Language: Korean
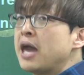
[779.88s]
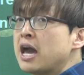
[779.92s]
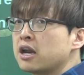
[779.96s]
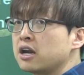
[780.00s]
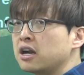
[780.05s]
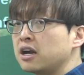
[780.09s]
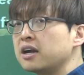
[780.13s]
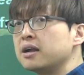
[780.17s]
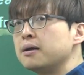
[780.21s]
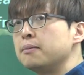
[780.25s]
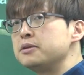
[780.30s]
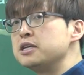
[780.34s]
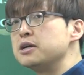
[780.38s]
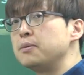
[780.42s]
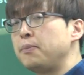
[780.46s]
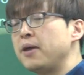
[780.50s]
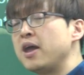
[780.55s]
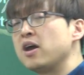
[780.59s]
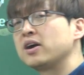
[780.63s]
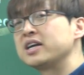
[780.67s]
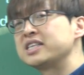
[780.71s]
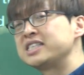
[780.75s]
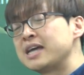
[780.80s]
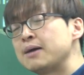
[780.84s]
better, 이제 b
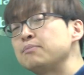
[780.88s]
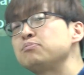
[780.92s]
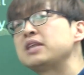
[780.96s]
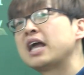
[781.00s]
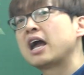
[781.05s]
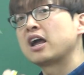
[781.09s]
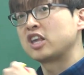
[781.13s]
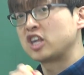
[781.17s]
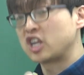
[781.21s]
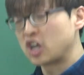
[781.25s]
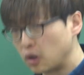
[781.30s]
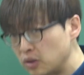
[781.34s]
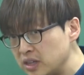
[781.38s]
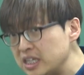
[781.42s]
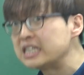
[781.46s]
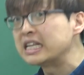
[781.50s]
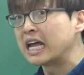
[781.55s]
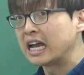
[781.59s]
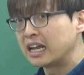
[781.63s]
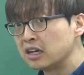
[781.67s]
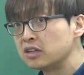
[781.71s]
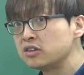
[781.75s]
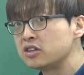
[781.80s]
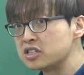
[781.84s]
e 가 참다,
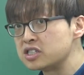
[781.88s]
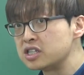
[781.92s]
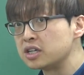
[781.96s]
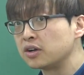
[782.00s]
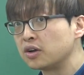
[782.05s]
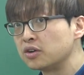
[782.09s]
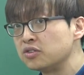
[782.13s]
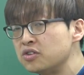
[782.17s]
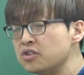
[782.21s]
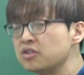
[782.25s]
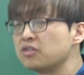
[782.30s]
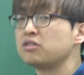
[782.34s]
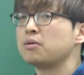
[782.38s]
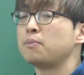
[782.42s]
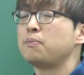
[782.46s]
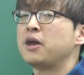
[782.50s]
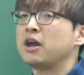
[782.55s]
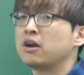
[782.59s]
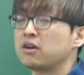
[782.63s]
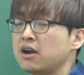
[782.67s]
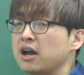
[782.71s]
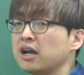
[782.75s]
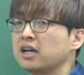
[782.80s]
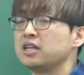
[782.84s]
견디다 이런 뜻이 있거든요. 그래서 b e
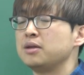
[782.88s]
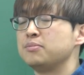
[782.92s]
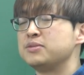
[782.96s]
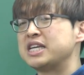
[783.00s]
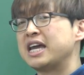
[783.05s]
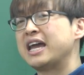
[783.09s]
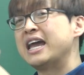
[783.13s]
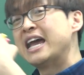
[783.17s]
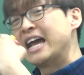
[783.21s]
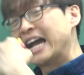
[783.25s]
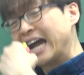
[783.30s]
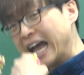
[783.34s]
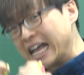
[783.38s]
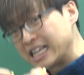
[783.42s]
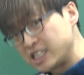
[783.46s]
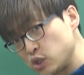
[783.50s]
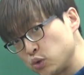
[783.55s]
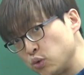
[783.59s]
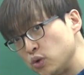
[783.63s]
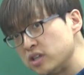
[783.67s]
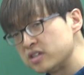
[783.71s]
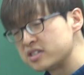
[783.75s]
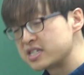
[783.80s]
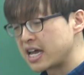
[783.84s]
a r 하게 되면 이제
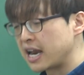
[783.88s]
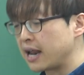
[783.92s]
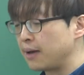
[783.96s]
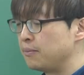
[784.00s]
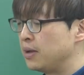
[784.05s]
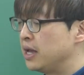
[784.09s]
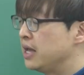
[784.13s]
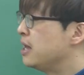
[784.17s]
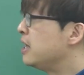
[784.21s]
가지고 있는 사람,